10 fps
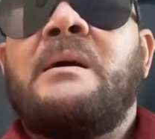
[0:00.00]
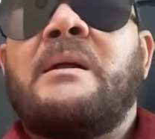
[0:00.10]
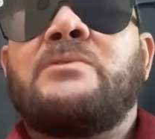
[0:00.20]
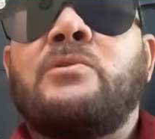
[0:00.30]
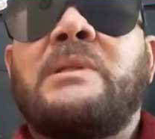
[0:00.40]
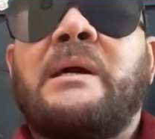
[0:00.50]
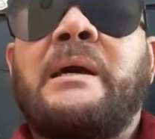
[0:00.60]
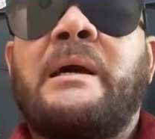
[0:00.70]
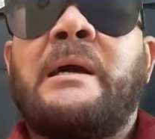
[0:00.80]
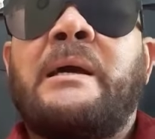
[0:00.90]
Resulta
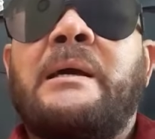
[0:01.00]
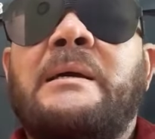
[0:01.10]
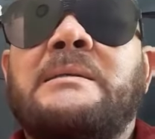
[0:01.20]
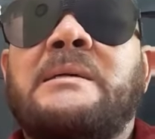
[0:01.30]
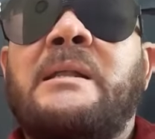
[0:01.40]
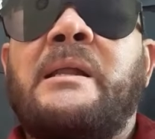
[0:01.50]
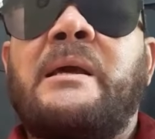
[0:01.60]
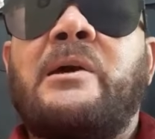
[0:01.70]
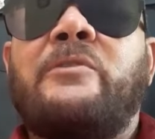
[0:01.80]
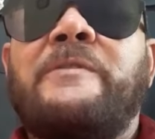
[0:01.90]
que se
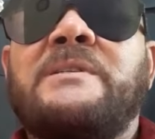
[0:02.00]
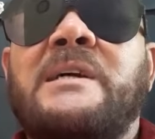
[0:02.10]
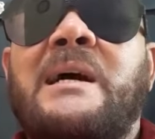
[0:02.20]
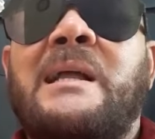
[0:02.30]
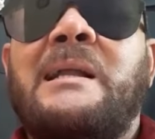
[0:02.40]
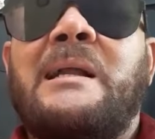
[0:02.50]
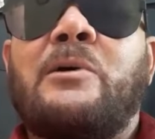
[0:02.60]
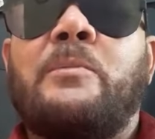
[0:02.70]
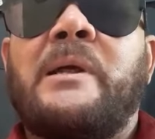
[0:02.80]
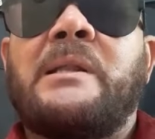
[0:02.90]
dirige el oficial a la
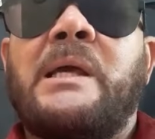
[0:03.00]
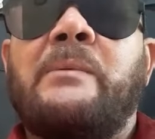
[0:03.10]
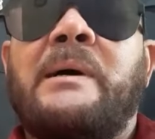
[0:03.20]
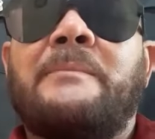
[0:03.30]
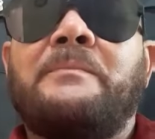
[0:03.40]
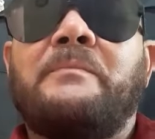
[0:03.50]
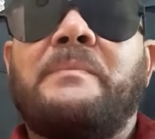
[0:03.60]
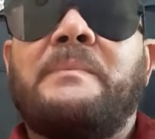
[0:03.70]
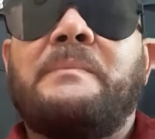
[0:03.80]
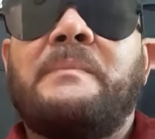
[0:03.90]
cooperativa
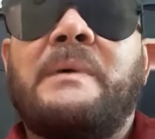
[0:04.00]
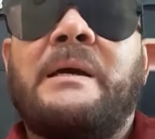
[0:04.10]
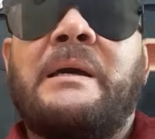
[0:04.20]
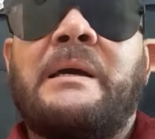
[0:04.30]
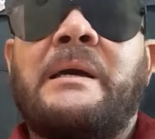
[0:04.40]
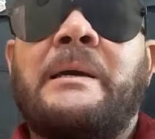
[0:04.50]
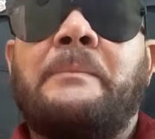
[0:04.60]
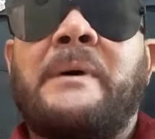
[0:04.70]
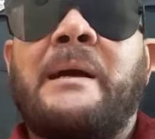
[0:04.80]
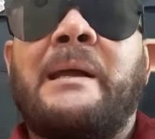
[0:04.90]
eh,
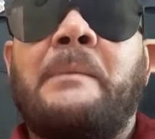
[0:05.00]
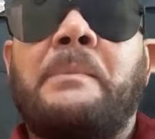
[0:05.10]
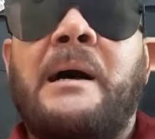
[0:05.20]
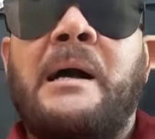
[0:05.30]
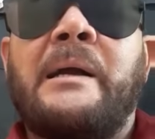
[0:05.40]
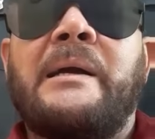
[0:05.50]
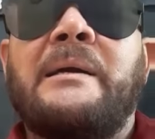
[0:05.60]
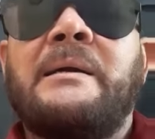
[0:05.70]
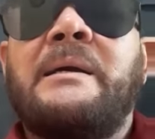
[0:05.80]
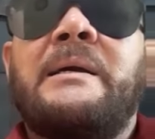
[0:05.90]
para que le
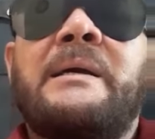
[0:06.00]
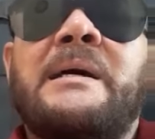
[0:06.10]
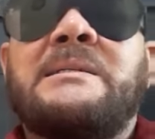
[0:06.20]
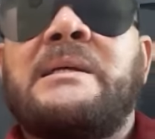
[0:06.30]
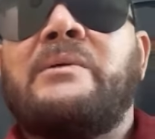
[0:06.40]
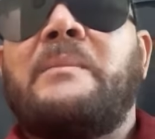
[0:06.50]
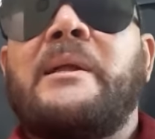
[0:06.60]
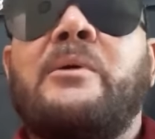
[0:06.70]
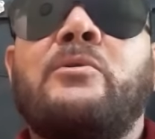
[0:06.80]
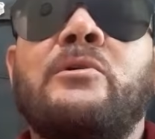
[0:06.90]
paguen y así de una
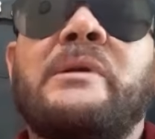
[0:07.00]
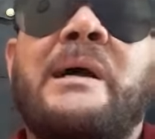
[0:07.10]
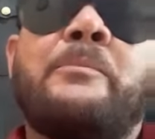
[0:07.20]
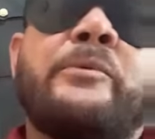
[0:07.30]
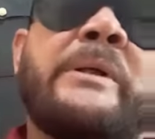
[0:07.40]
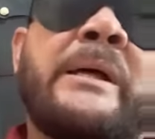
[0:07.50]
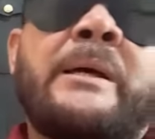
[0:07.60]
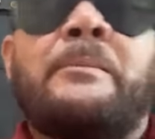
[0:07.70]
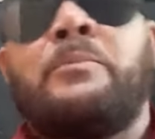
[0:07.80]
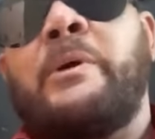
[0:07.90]
manera u otra él
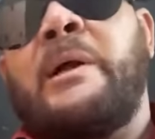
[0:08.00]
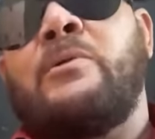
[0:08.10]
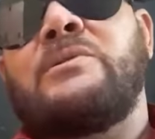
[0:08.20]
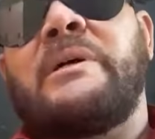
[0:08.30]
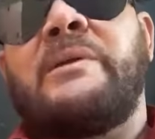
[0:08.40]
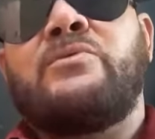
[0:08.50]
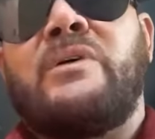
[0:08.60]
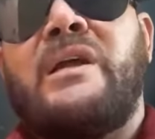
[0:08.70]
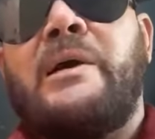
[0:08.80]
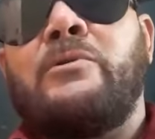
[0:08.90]
puede, pueda conseguir su
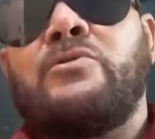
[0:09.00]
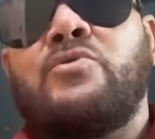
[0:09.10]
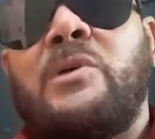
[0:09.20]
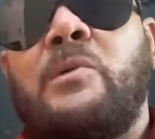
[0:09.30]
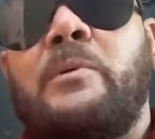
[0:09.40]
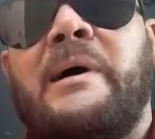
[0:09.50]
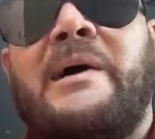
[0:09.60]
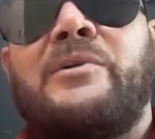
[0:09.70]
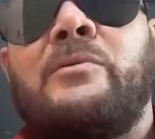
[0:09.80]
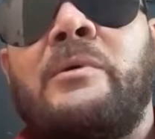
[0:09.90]
dinero, su sueldo por
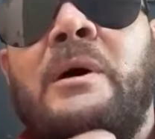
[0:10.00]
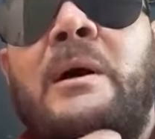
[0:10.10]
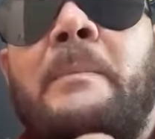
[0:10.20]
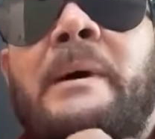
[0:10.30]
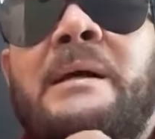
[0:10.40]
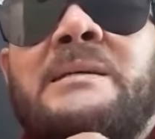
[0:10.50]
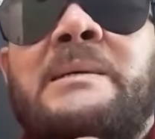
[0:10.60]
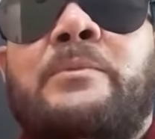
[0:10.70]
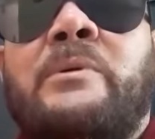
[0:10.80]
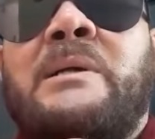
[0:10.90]
año, para
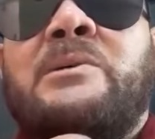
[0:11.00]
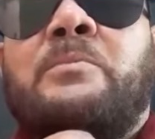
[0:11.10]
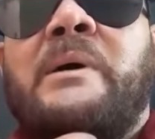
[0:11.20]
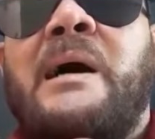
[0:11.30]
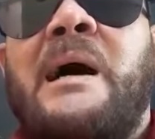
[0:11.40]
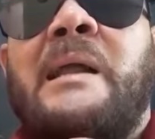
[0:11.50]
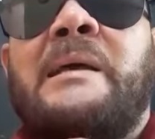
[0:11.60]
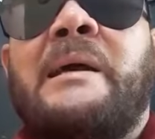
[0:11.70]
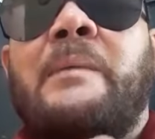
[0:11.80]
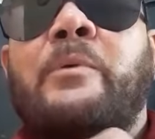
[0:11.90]
así poderse operar
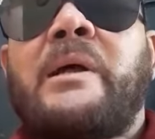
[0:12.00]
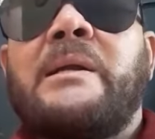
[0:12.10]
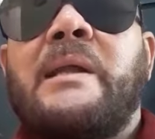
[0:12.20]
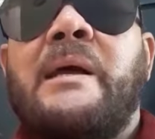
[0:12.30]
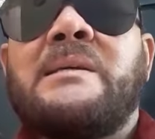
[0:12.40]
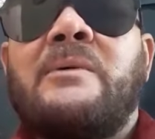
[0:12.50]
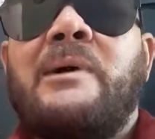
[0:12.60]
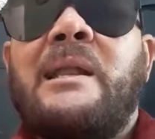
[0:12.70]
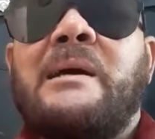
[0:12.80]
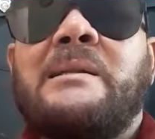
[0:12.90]
y que le puedan extraer esa
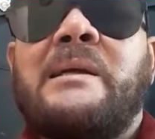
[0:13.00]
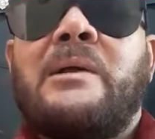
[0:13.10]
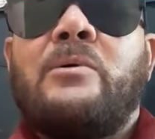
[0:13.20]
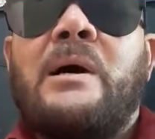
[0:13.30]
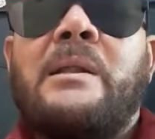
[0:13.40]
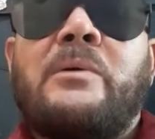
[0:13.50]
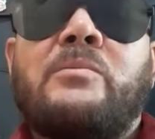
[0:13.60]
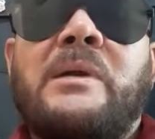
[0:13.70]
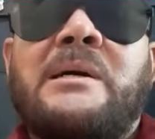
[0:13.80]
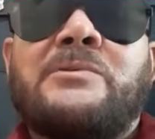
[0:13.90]
bala que tiene alojada en
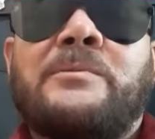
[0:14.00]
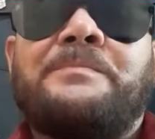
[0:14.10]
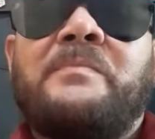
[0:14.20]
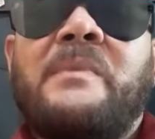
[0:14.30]
un brazo.